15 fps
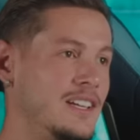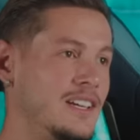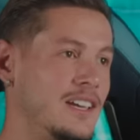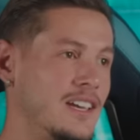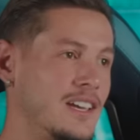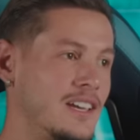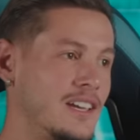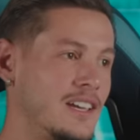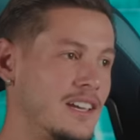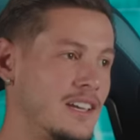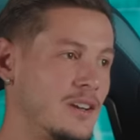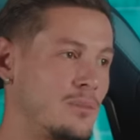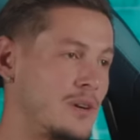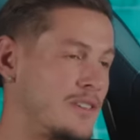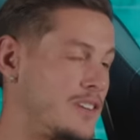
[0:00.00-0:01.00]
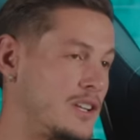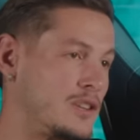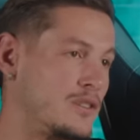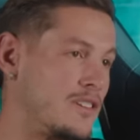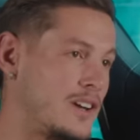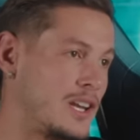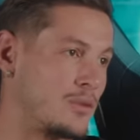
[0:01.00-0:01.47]
eh, ho
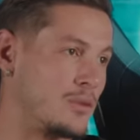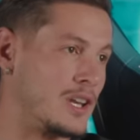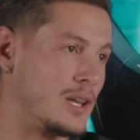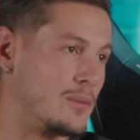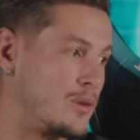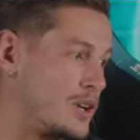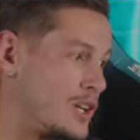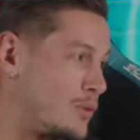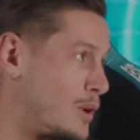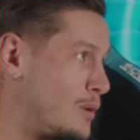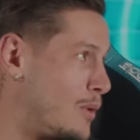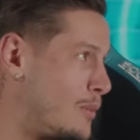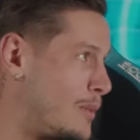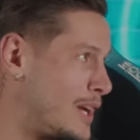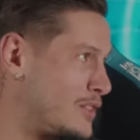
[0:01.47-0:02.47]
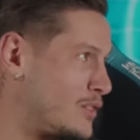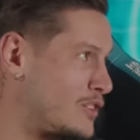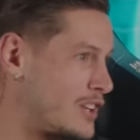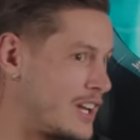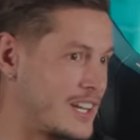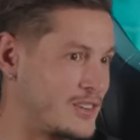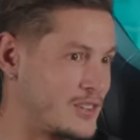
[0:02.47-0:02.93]
preferito fare quella. Poi in quel momento,
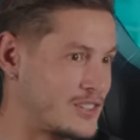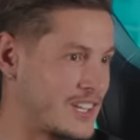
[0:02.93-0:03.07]
sai, non